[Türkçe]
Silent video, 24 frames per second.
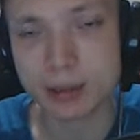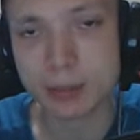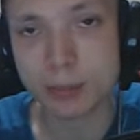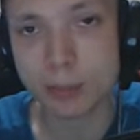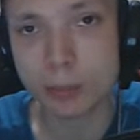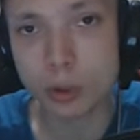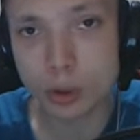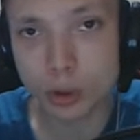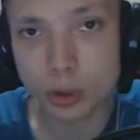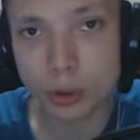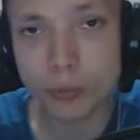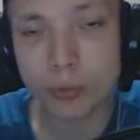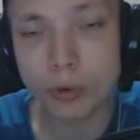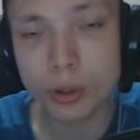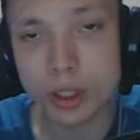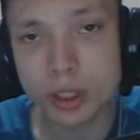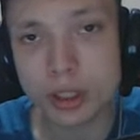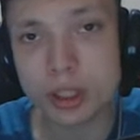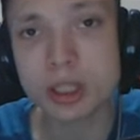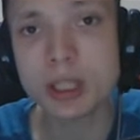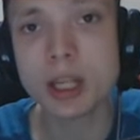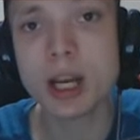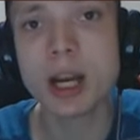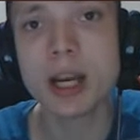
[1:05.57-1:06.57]
Mikrofon
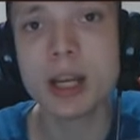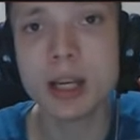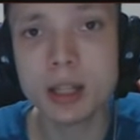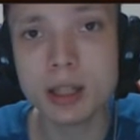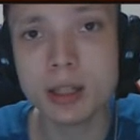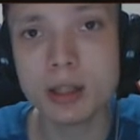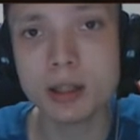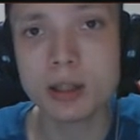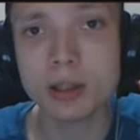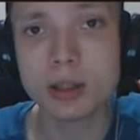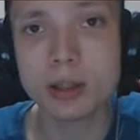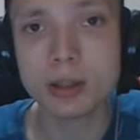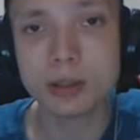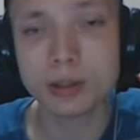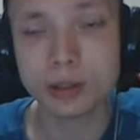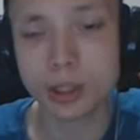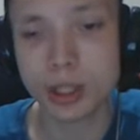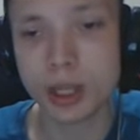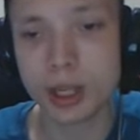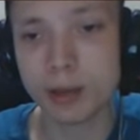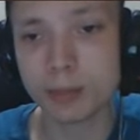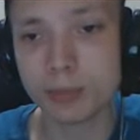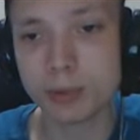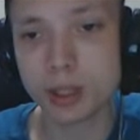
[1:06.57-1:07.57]
için ayrı şey
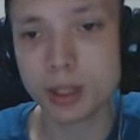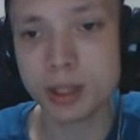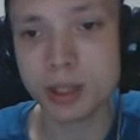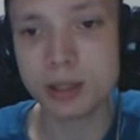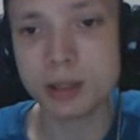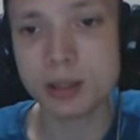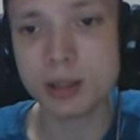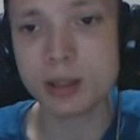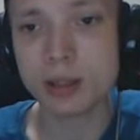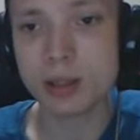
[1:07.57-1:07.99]
yapacağız.